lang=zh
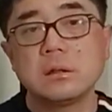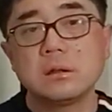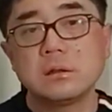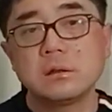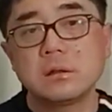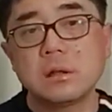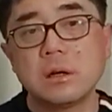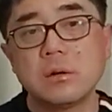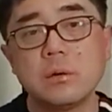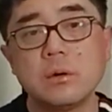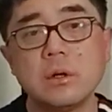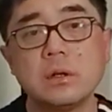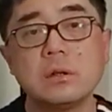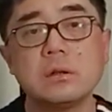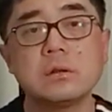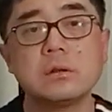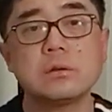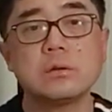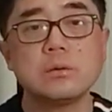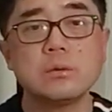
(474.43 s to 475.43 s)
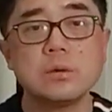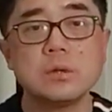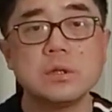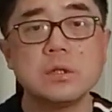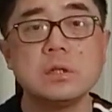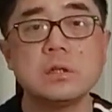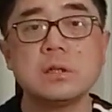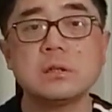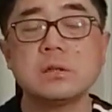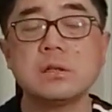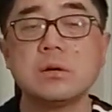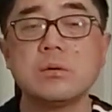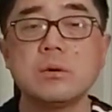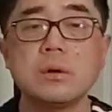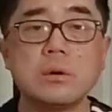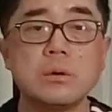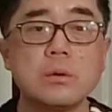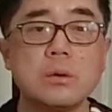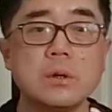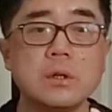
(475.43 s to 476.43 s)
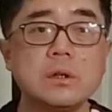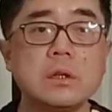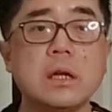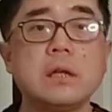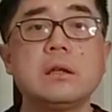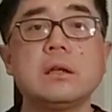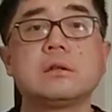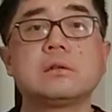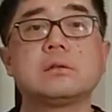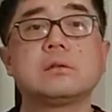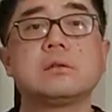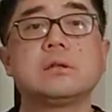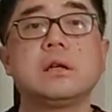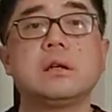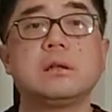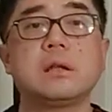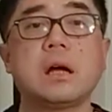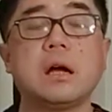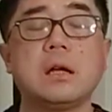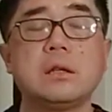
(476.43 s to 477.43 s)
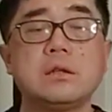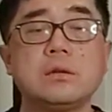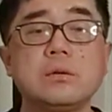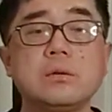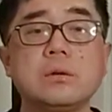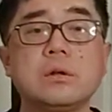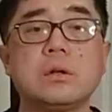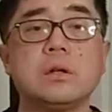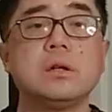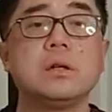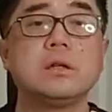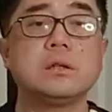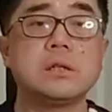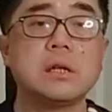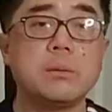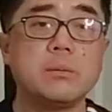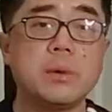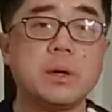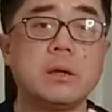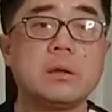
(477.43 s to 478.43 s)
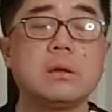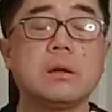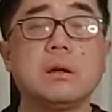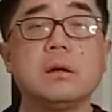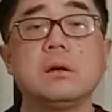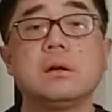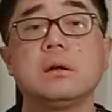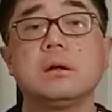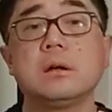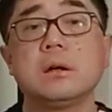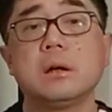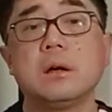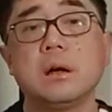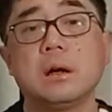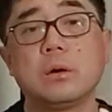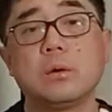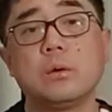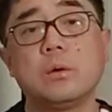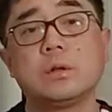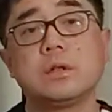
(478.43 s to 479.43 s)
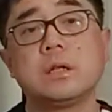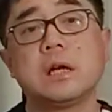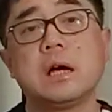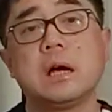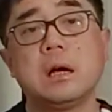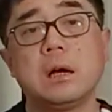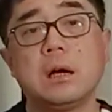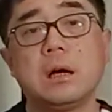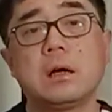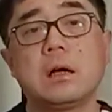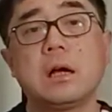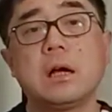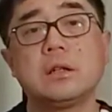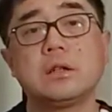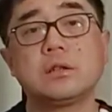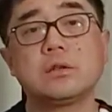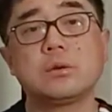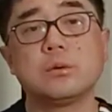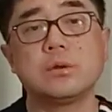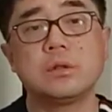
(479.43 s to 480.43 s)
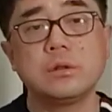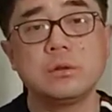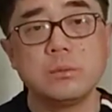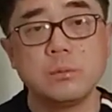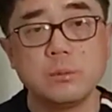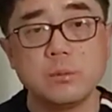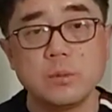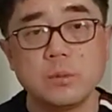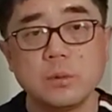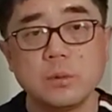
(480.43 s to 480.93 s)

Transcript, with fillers: 稍微中期稍微过一点点时间，它就可以在别的。国家开始重新，